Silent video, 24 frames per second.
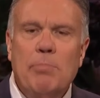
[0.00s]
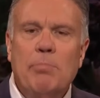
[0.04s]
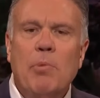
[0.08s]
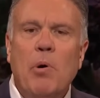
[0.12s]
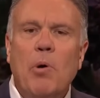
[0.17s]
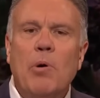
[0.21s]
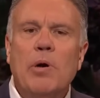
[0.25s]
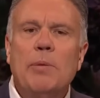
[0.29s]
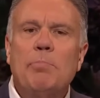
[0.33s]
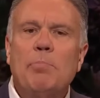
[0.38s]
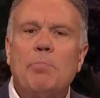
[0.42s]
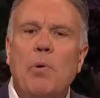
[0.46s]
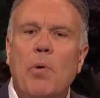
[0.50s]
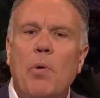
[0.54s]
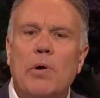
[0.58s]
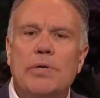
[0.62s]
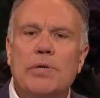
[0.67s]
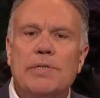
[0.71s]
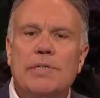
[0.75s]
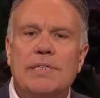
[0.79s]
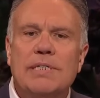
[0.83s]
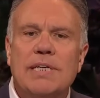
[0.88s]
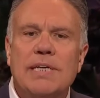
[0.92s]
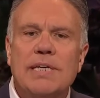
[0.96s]
pero lo
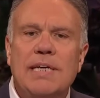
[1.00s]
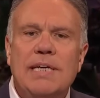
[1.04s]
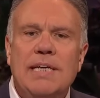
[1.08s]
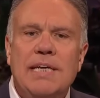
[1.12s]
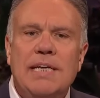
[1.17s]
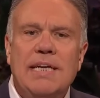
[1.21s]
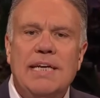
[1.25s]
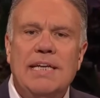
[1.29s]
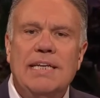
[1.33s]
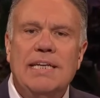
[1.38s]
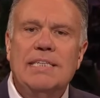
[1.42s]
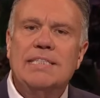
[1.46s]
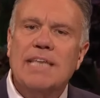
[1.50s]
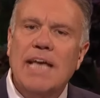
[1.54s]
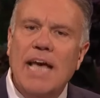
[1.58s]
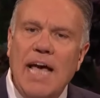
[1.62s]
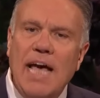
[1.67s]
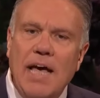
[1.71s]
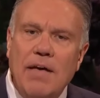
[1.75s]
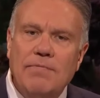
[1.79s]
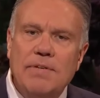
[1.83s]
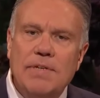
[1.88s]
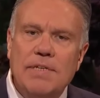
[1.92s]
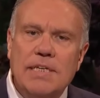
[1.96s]
que es más
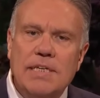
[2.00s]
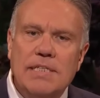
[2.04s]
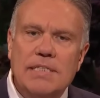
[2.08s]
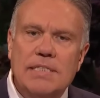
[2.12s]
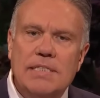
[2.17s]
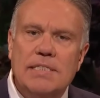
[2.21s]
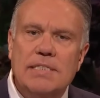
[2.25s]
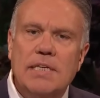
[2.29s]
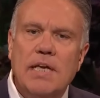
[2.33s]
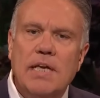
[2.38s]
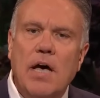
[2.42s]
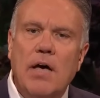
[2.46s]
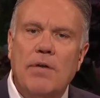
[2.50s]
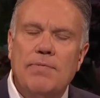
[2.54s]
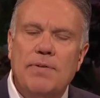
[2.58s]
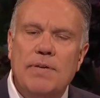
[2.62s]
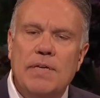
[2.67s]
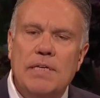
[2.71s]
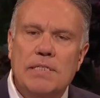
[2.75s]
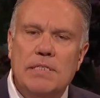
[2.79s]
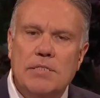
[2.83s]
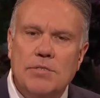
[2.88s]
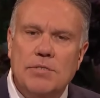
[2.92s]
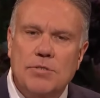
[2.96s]
importante es
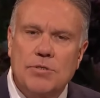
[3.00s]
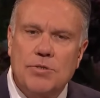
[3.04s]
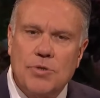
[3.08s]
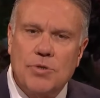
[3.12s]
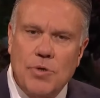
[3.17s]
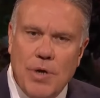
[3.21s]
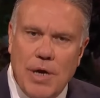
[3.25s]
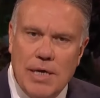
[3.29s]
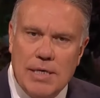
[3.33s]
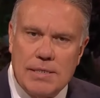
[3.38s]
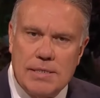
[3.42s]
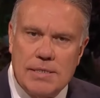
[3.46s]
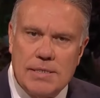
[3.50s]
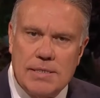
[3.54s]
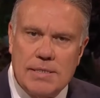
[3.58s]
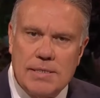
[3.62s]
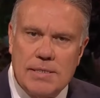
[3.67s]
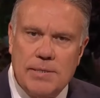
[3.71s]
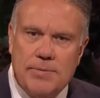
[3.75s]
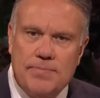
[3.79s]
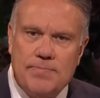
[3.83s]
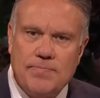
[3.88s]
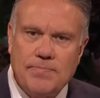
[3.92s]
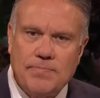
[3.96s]
evidencia de su
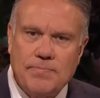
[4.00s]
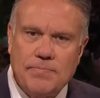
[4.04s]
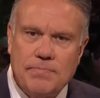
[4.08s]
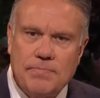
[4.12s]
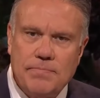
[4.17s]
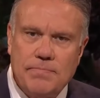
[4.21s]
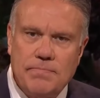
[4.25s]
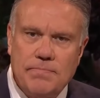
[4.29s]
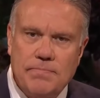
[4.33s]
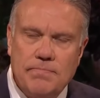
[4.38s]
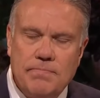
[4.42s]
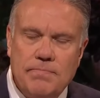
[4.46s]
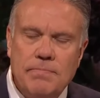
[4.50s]
confianza.